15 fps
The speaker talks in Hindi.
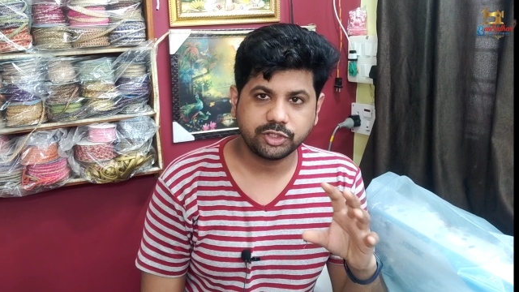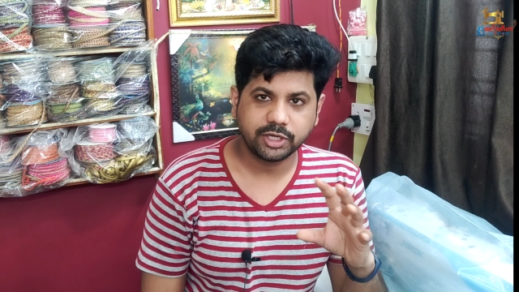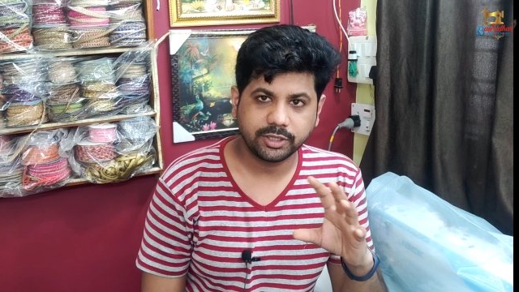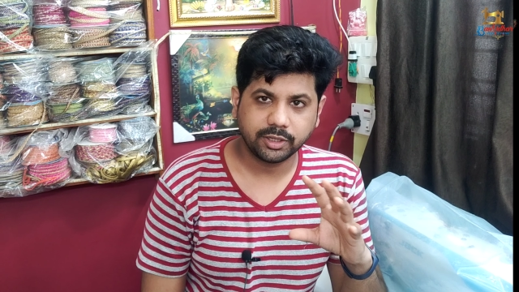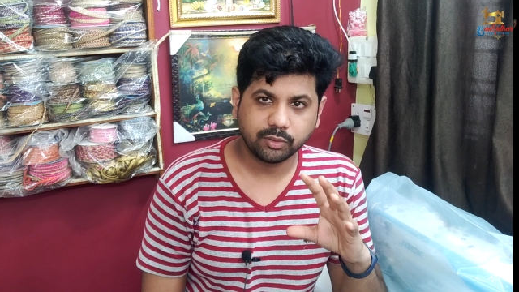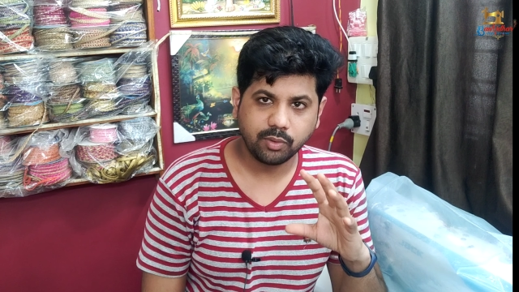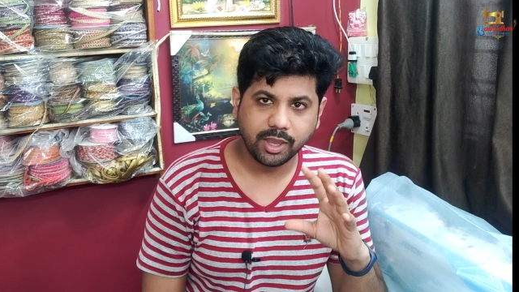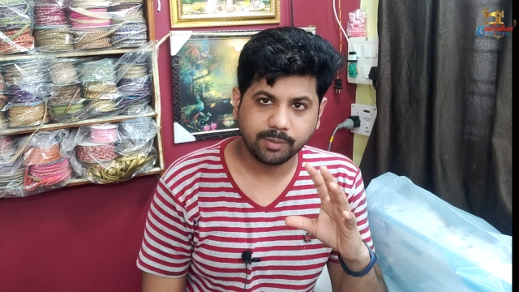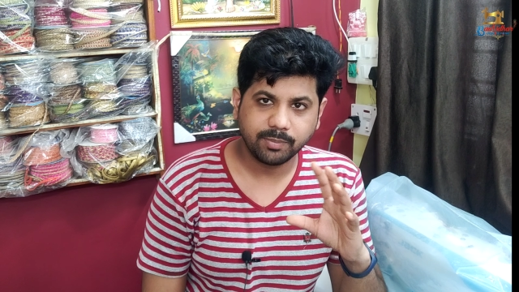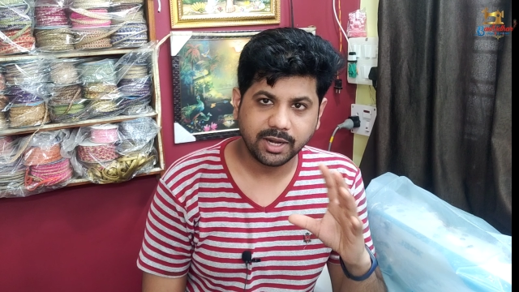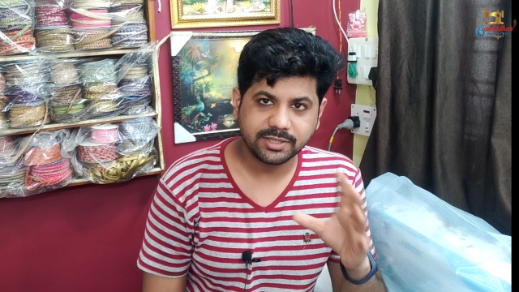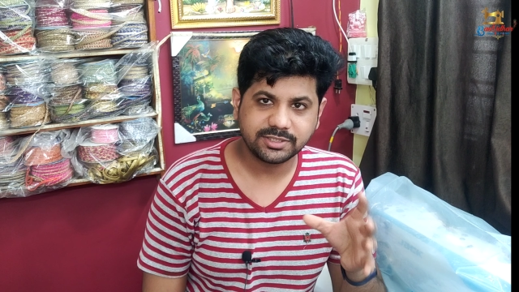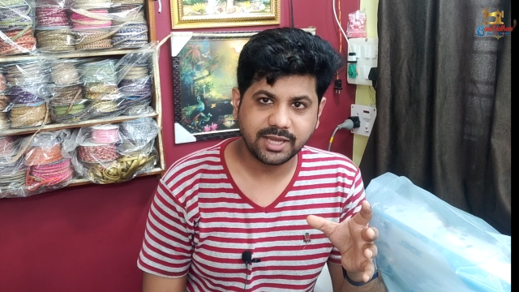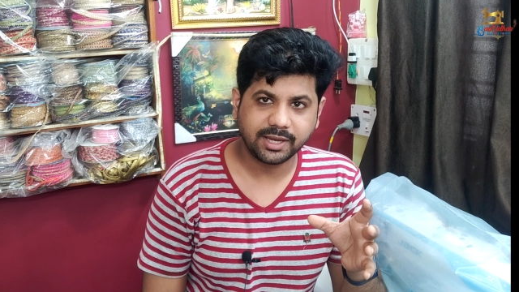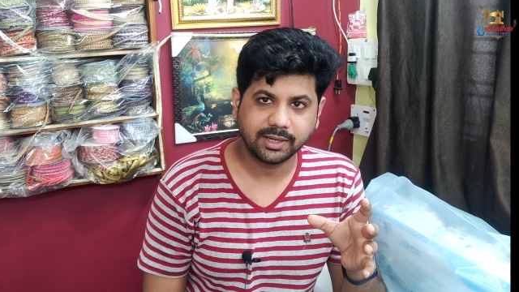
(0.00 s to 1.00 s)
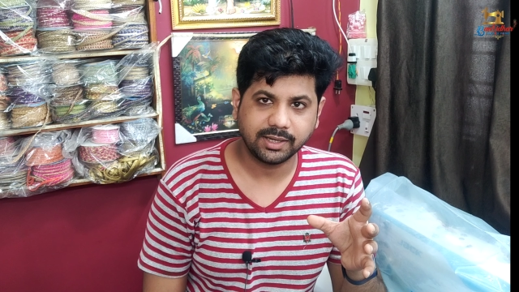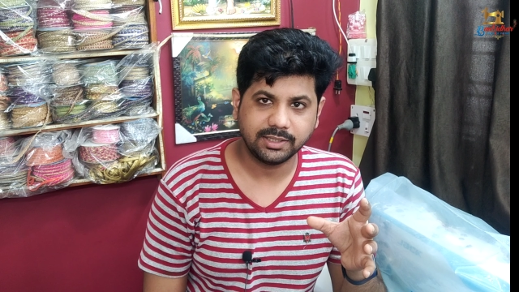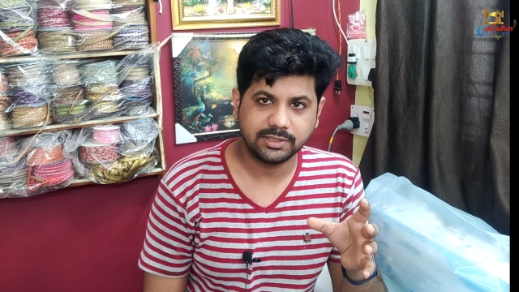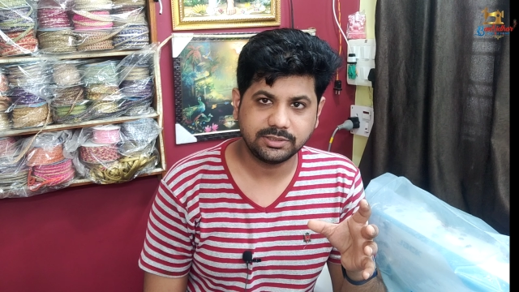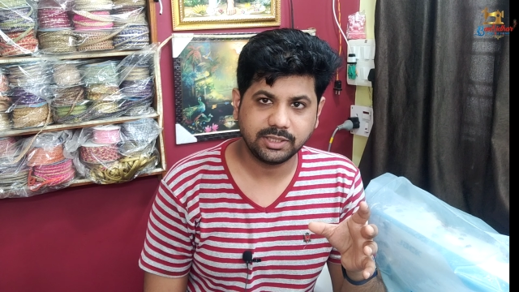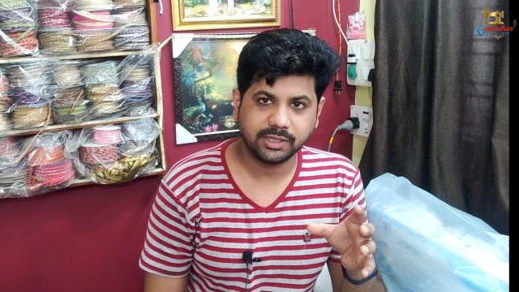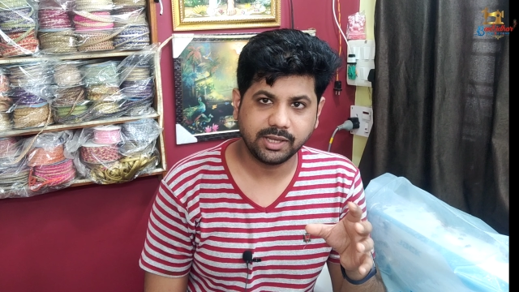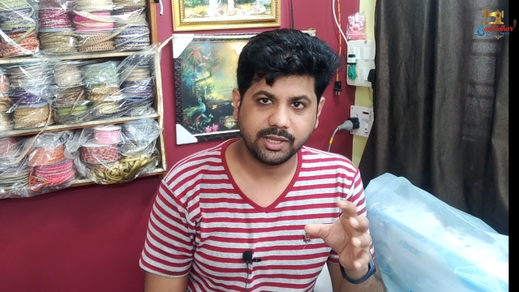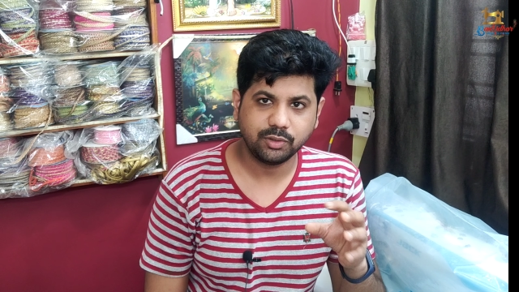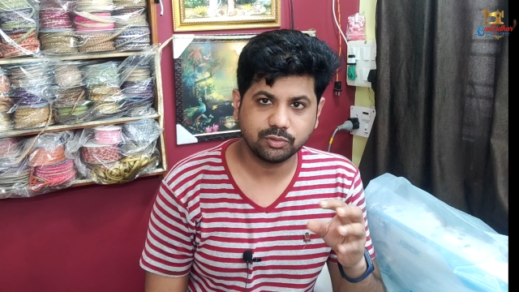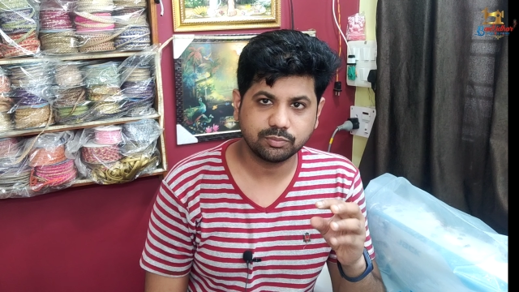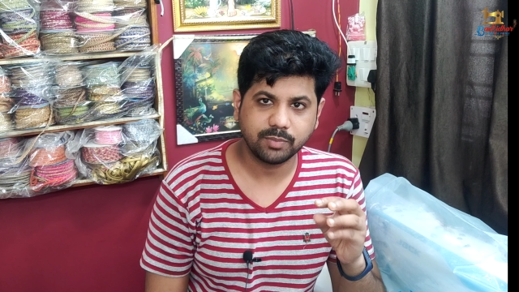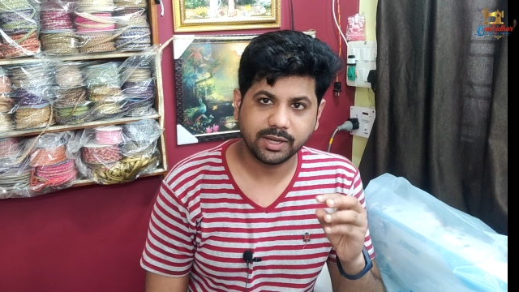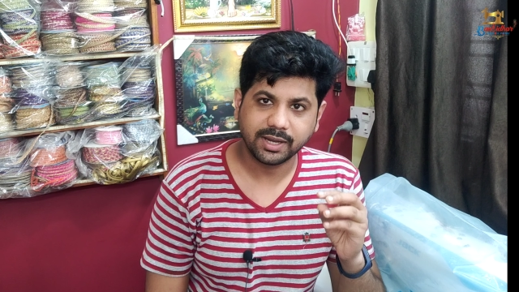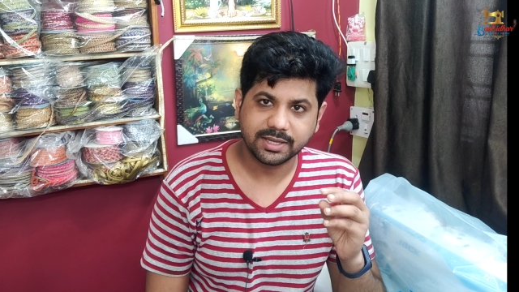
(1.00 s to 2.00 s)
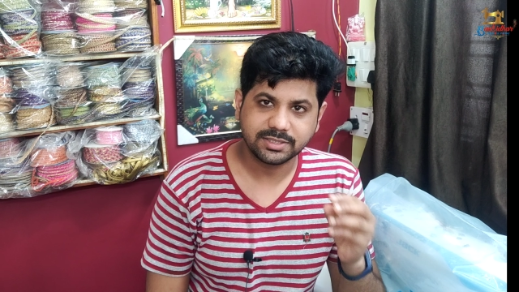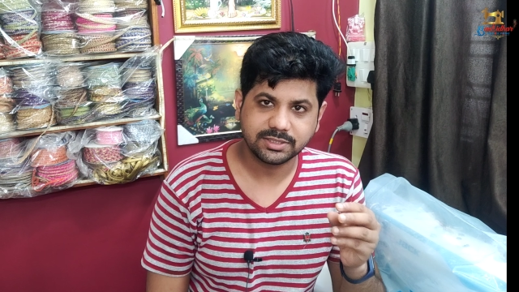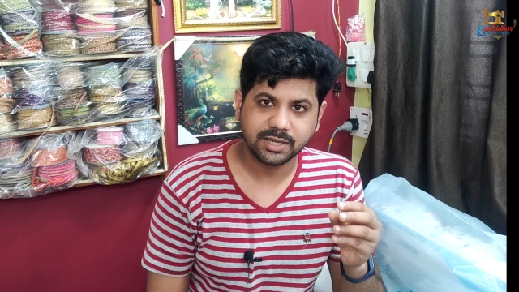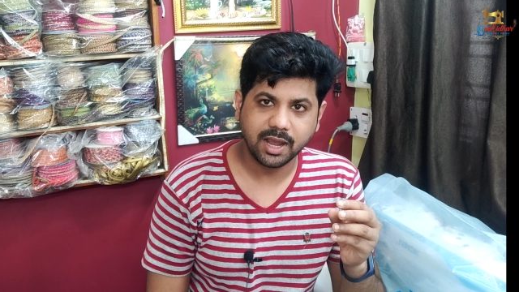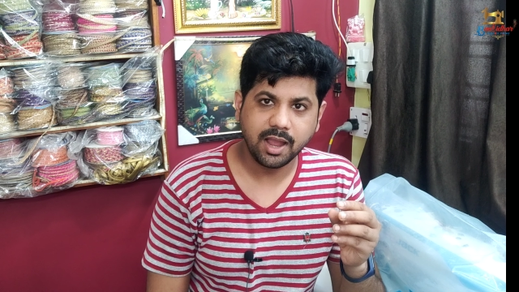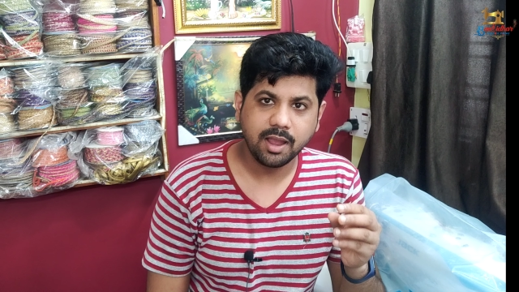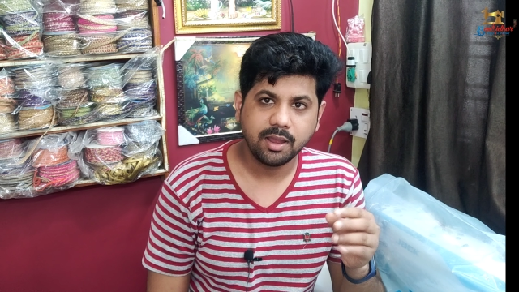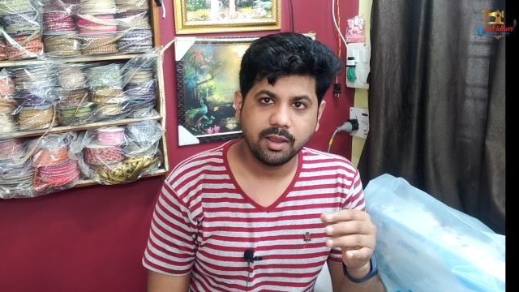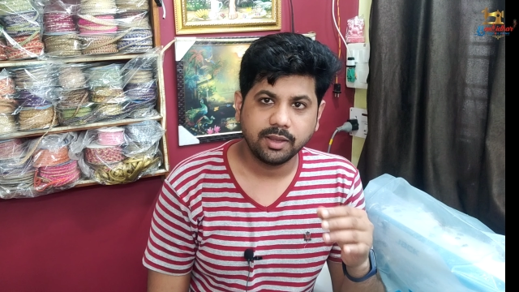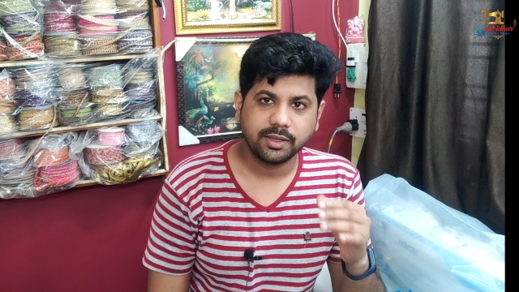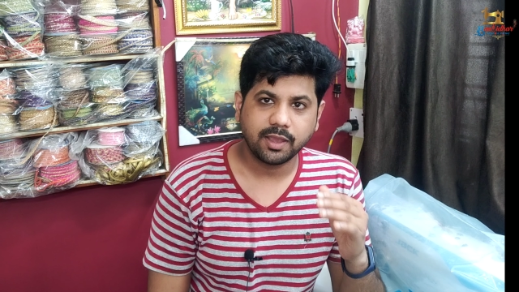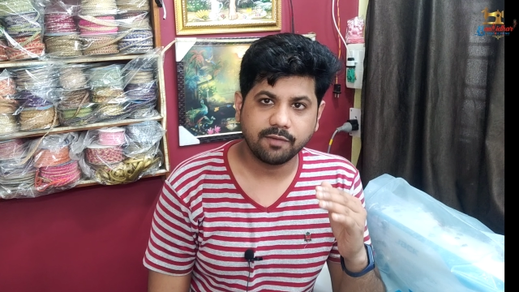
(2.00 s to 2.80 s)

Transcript: और शटर को एक बार चेक कर लीजिए कहीं उसमें कचरा